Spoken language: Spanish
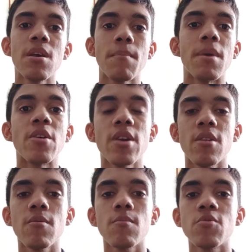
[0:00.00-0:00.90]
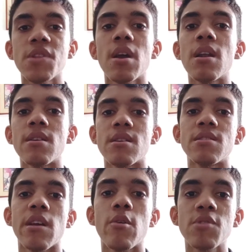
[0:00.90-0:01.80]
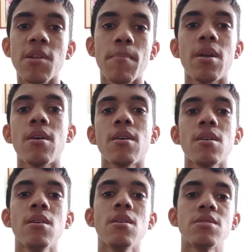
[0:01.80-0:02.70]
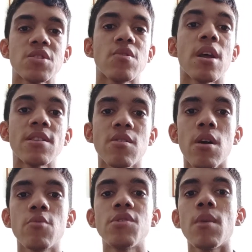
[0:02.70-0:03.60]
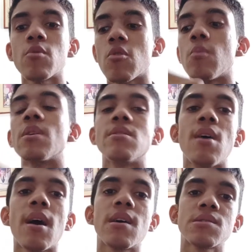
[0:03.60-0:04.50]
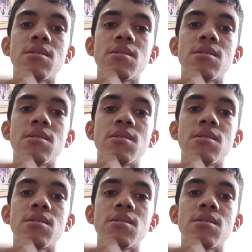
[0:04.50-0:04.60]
varios géneros musicales que se cruzan para sonar eso que escuchamos, como el jazz,